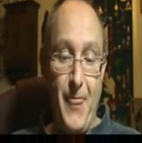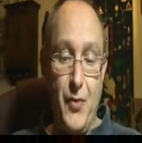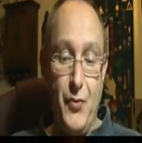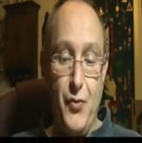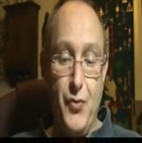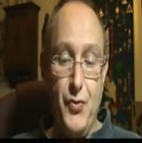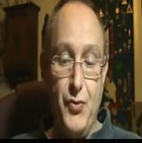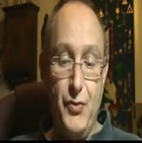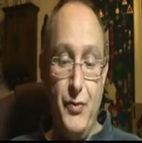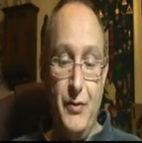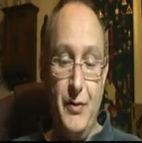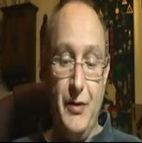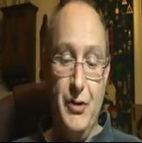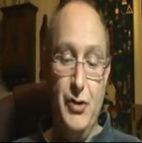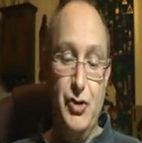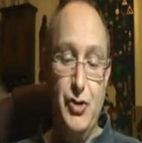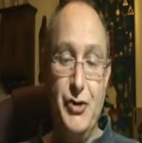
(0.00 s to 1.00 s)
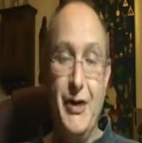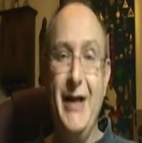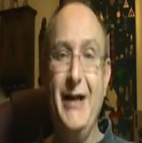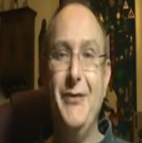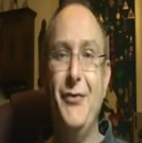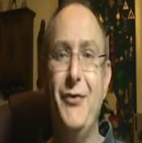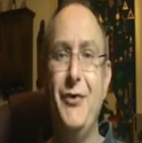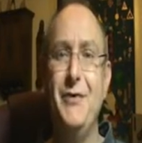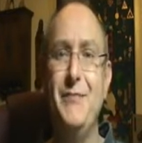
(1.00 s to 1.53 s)
Und ich
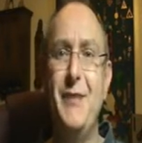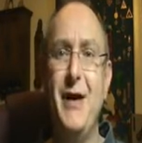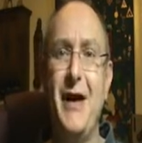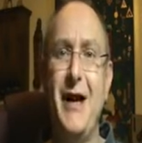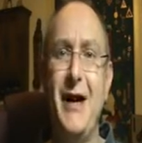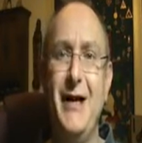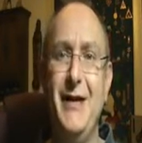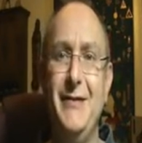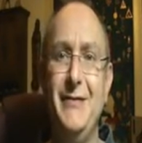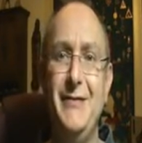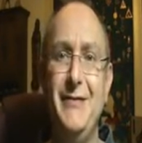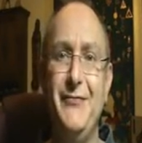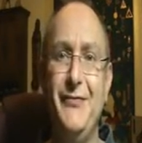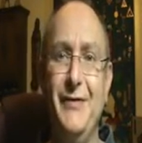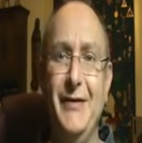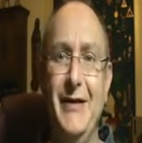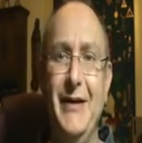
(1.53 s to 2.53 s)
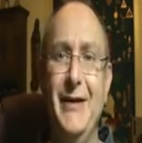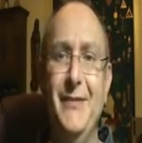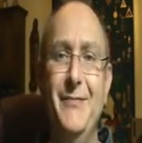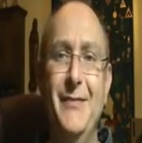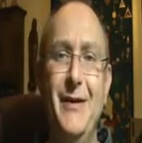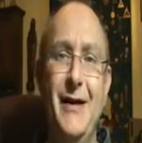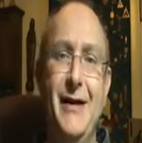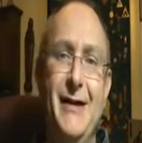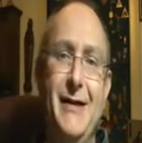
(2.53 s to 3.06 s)
stellte euch bereits von
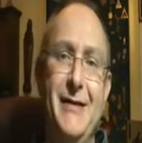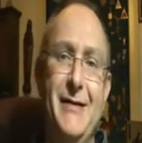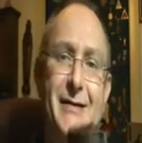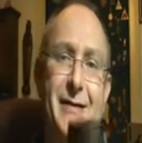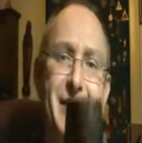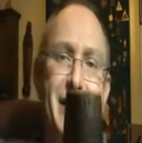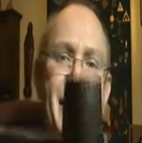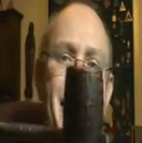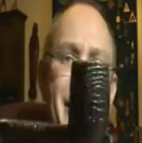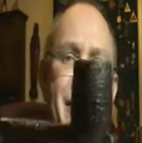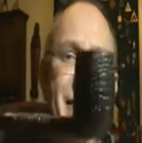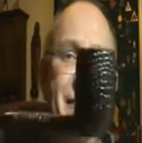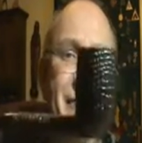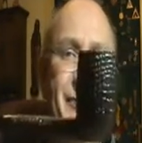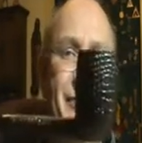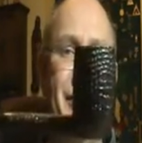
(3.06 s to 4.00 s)
ihm dieses